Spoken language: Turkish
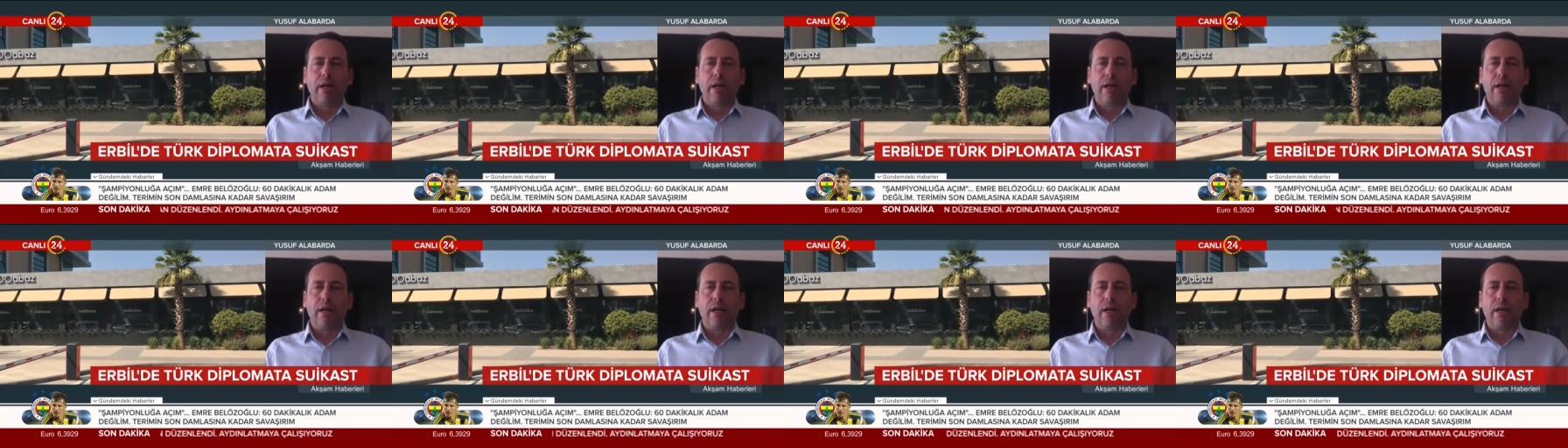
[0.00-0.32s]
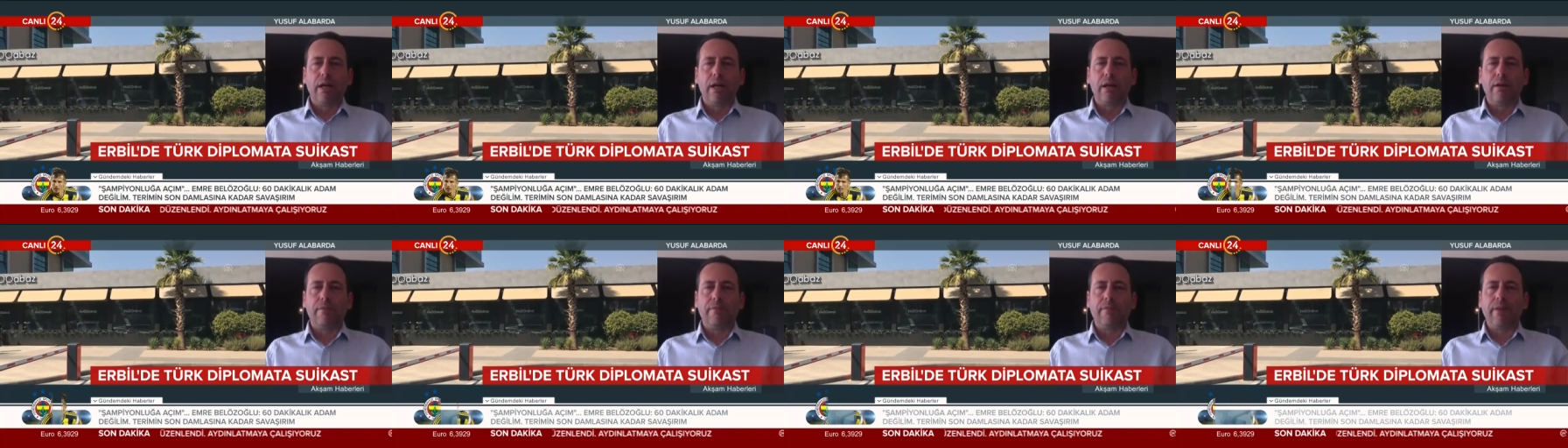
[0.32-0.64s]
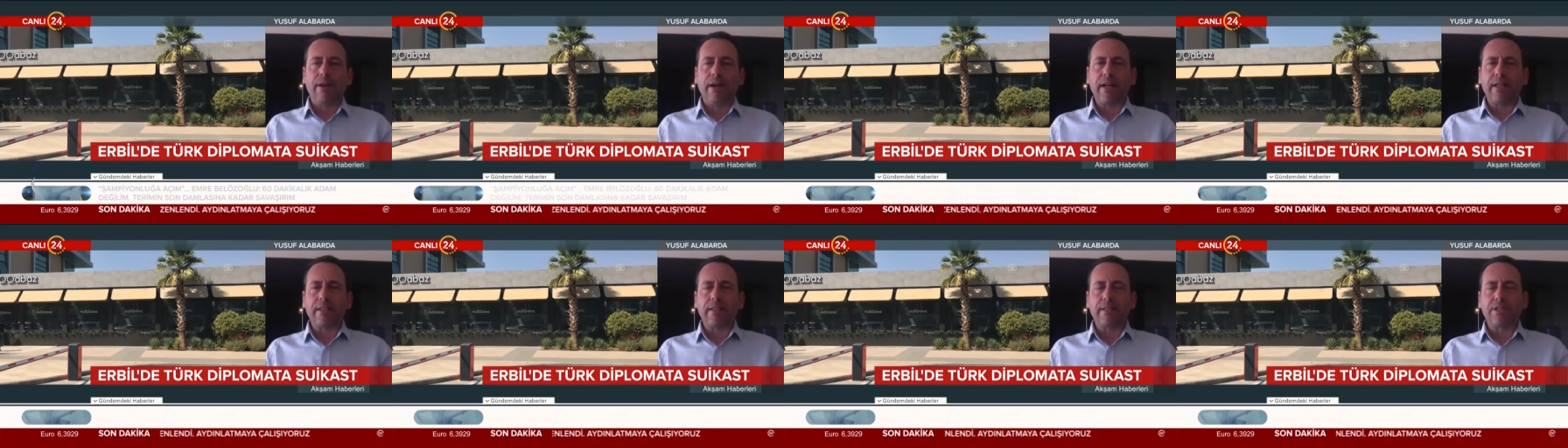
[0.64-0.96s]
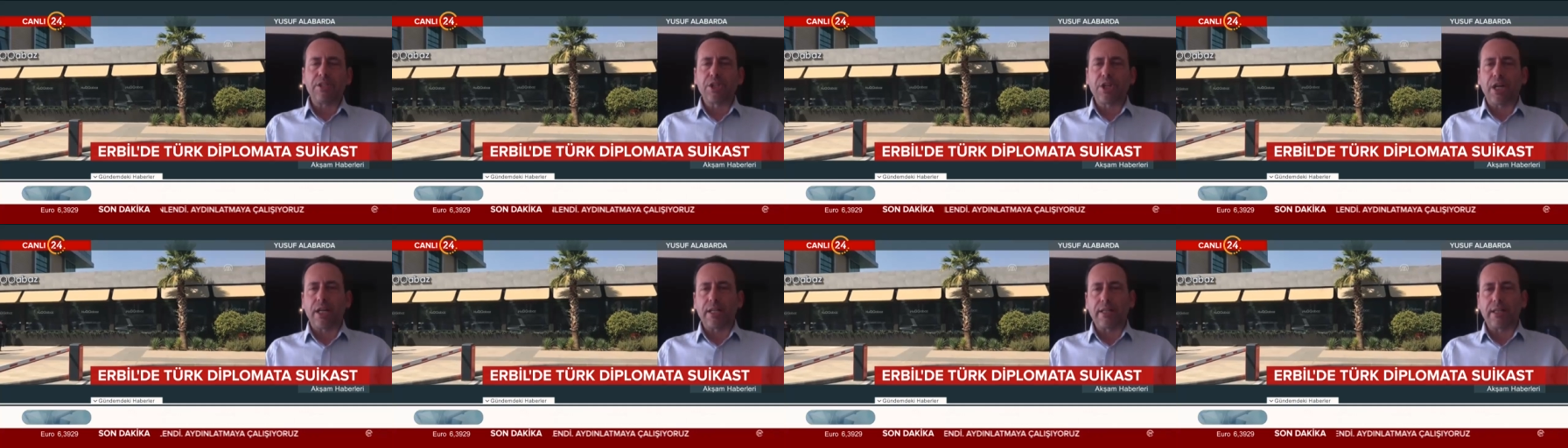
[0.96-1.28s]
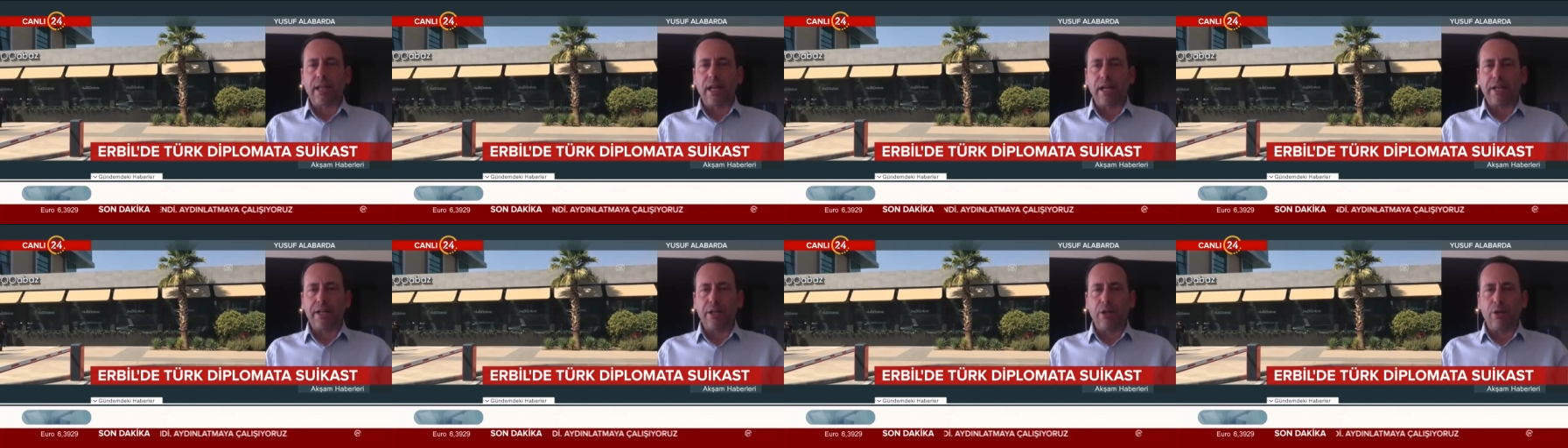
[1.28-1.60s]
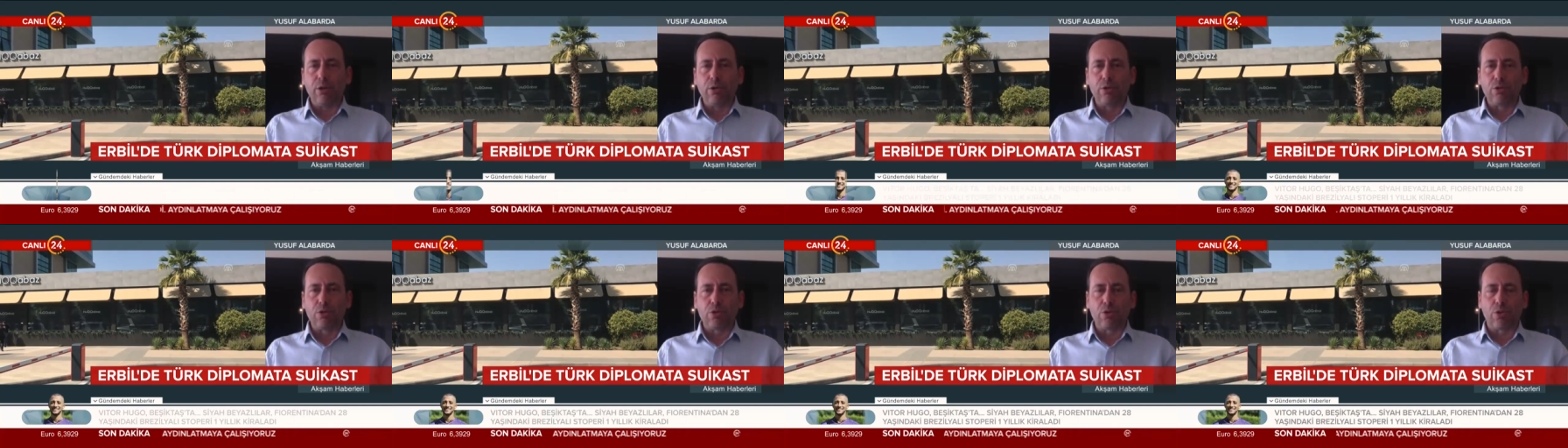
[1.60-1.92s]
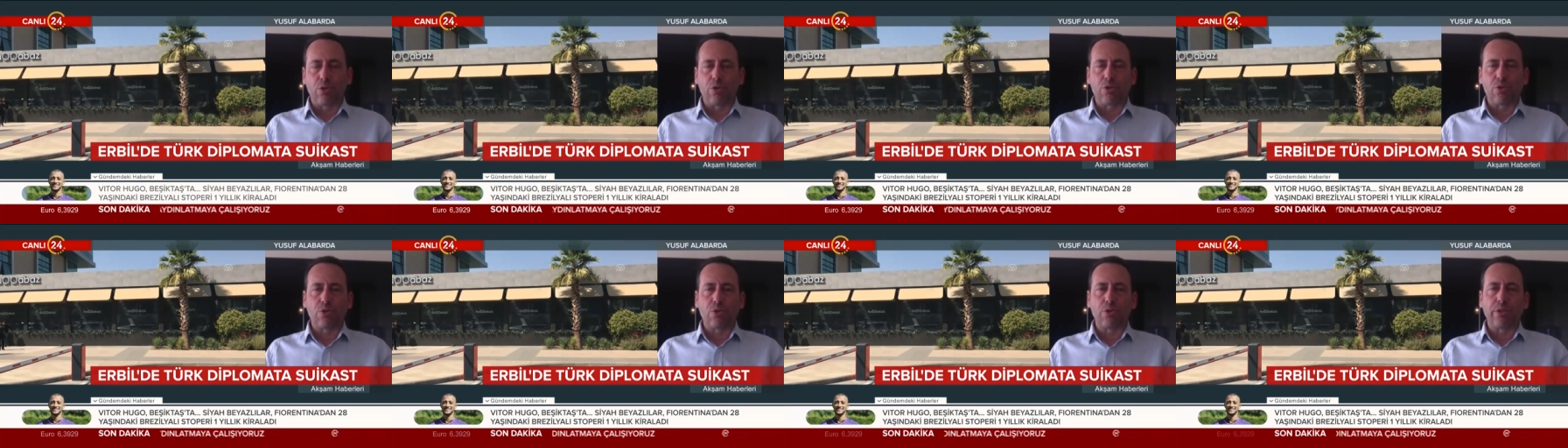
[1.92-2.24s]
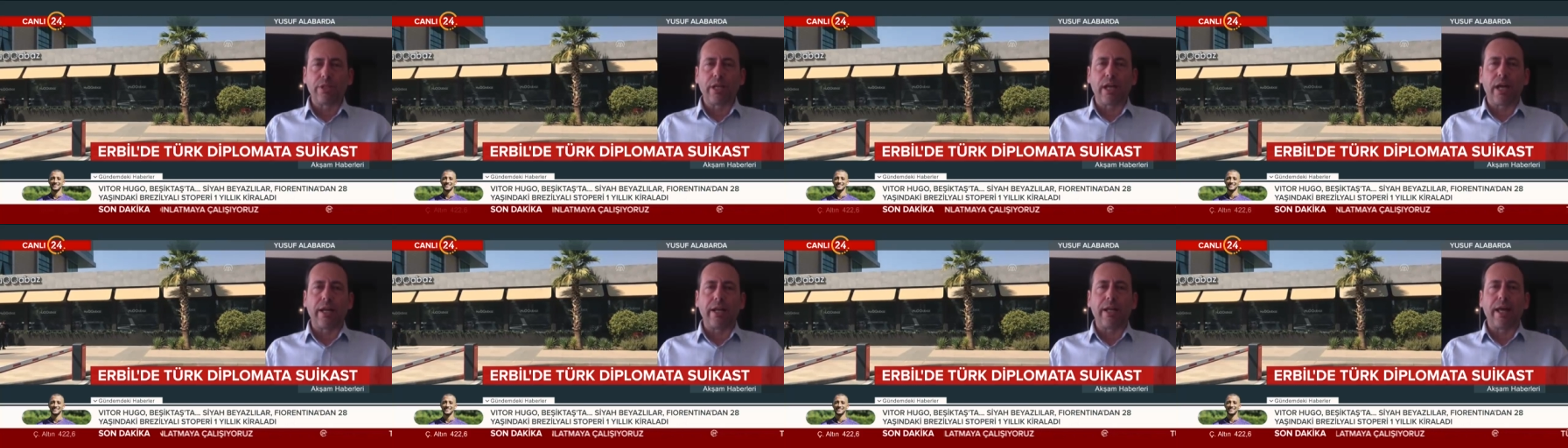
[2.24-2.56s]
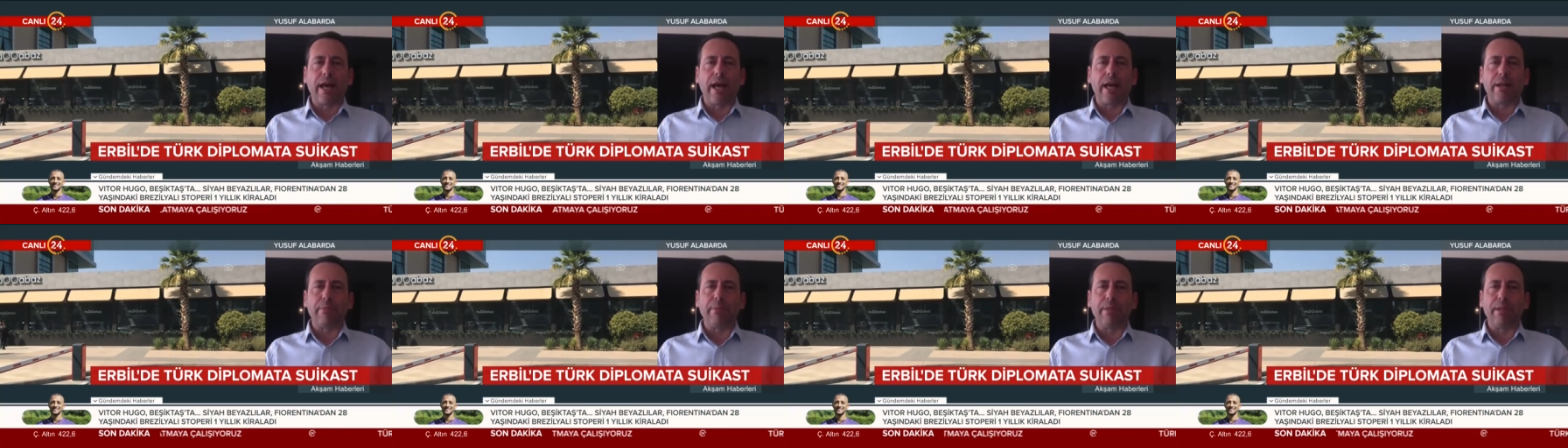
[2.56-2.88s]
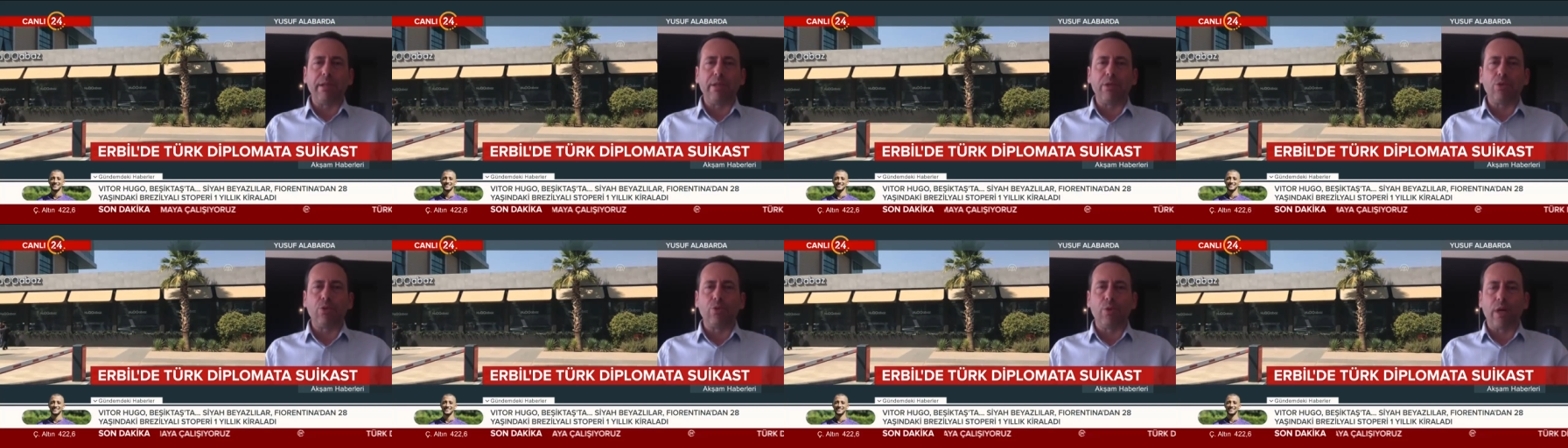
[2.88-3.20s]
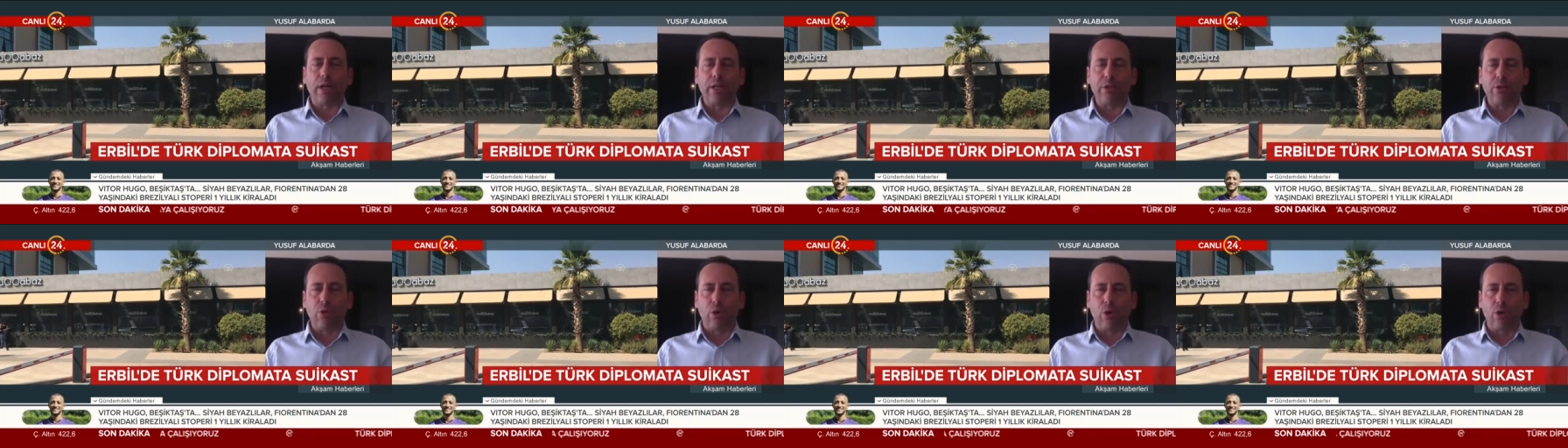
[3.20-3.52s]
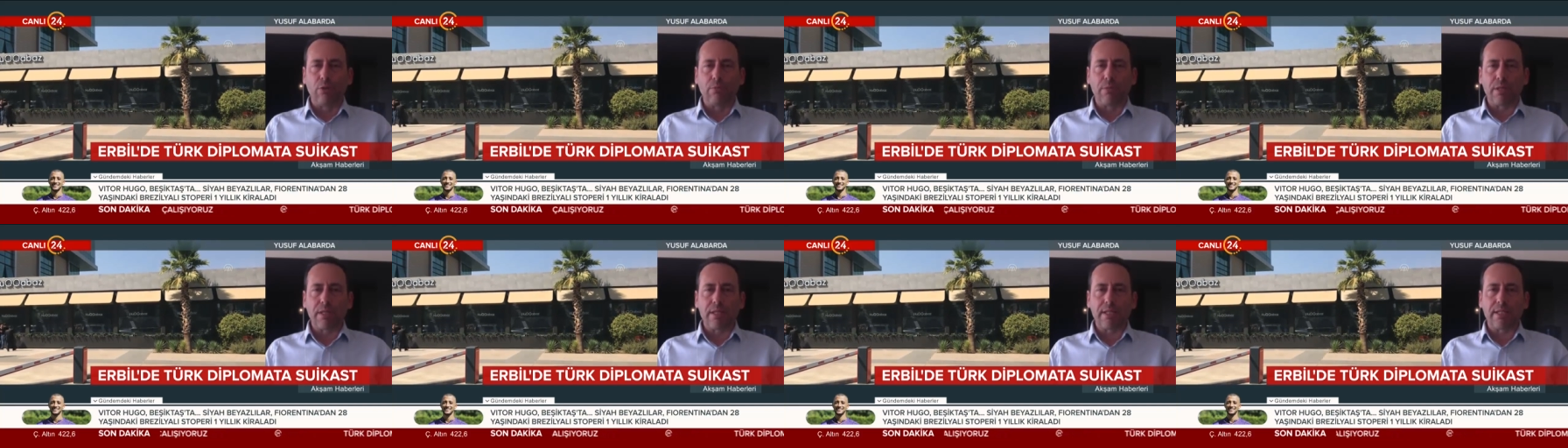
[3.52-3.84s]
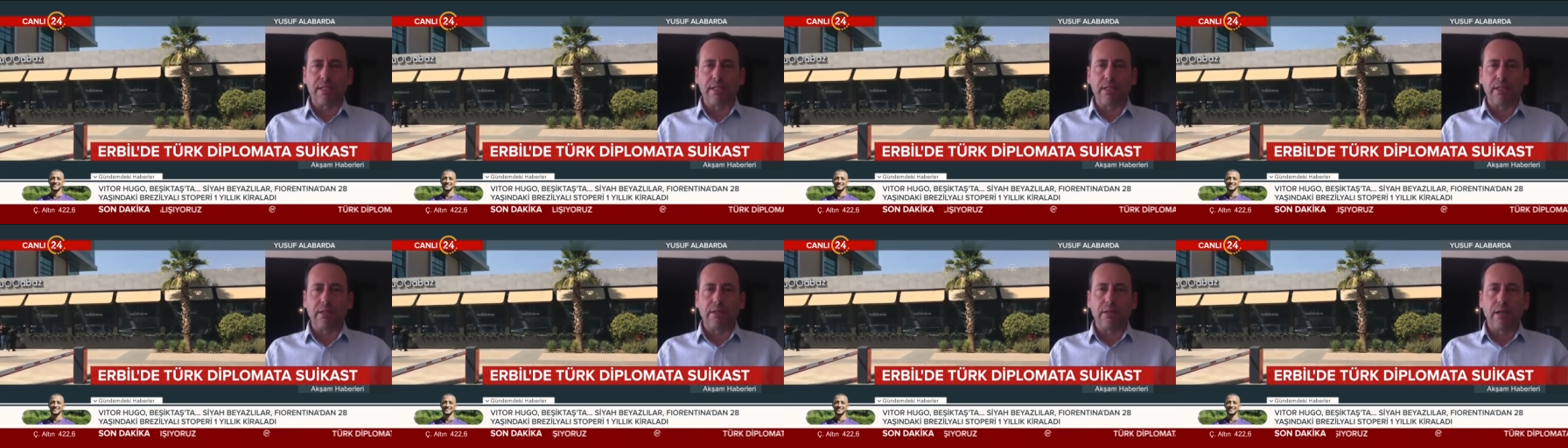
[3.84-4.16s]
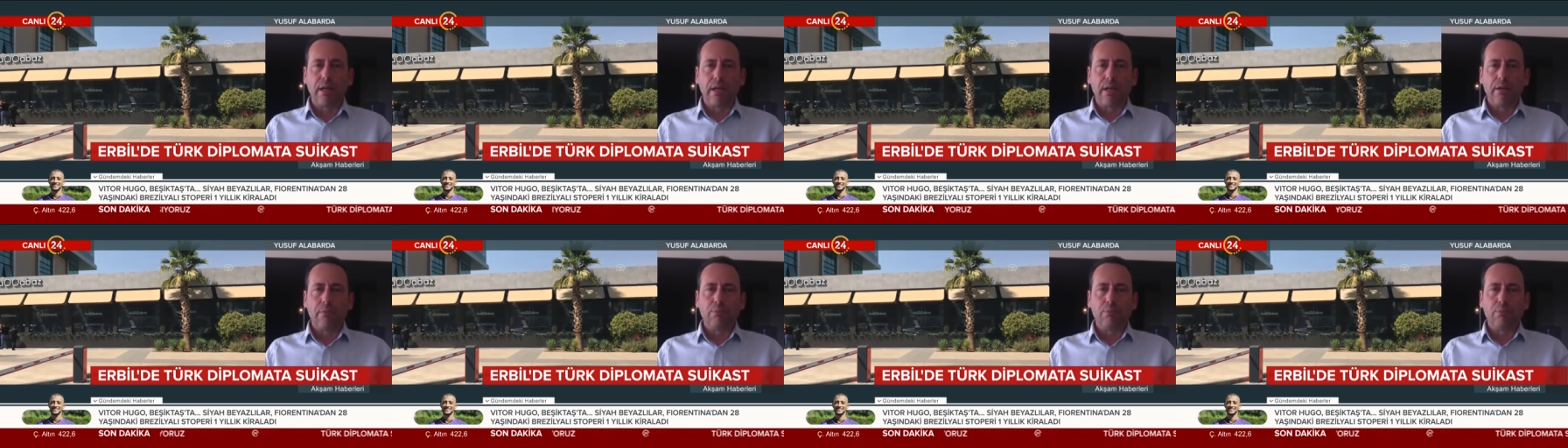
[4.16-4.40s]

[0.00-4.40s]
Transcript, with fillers: E, fakat şartlar ne olursa olsun yani Erbil'in güvenli olması